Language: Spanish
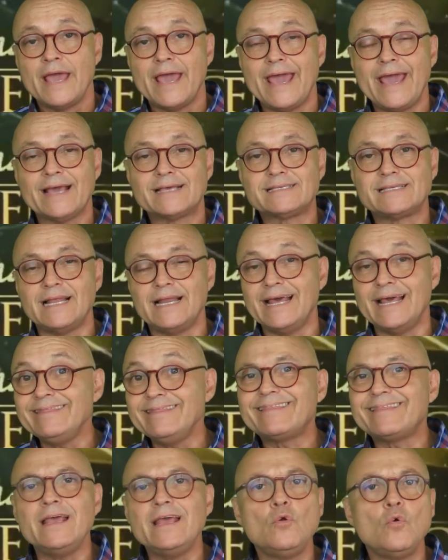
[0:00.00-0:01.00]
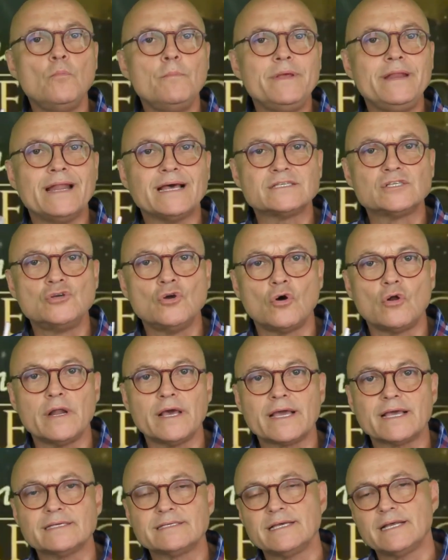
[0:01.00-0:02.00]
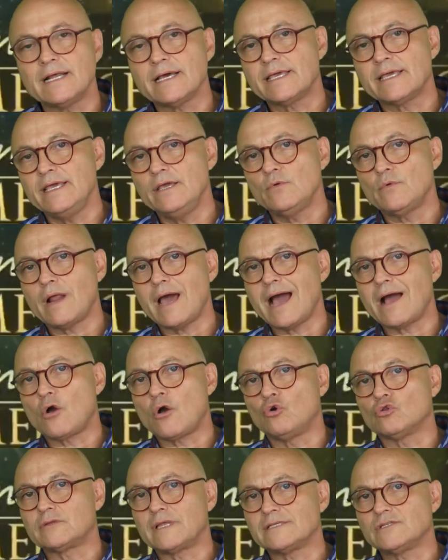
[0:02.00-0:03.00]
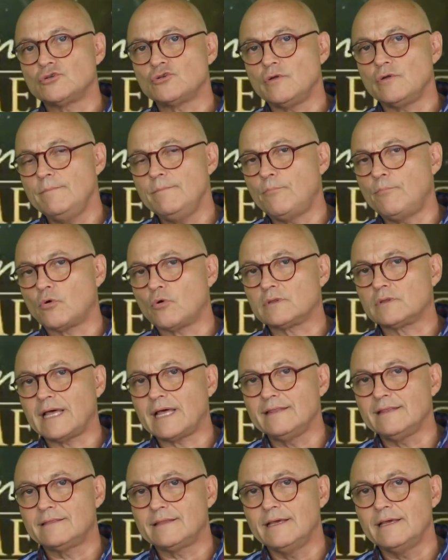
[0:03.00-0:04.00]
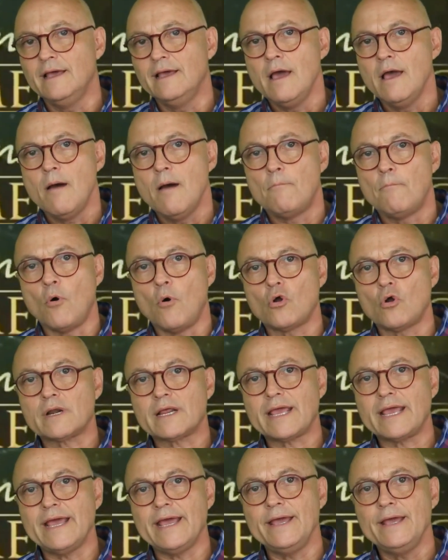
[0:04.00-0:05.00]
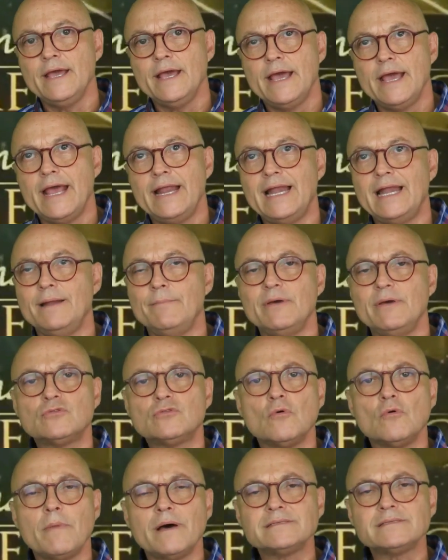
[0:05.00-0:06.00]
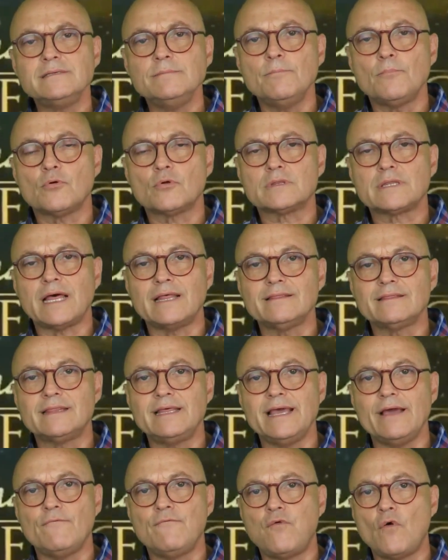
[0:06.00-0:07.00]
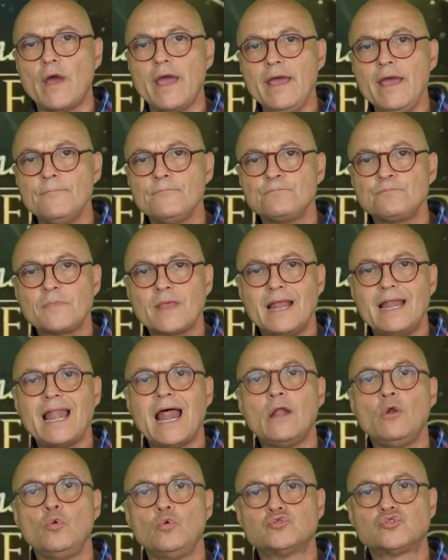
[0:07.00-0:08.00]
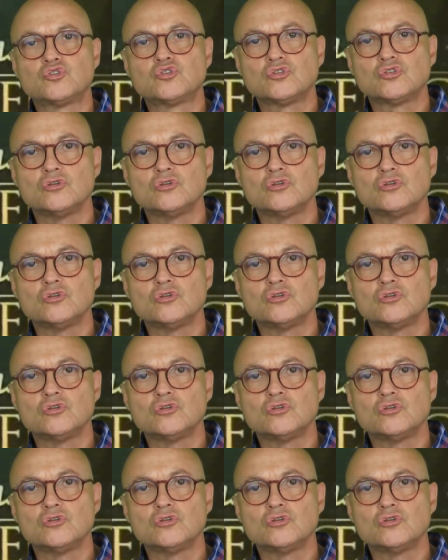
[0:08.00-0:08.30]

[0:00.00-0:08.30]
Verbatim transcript: excelente iluminación, hay que hacer aquí una acotación importante porque el elemento más importante fue la luz.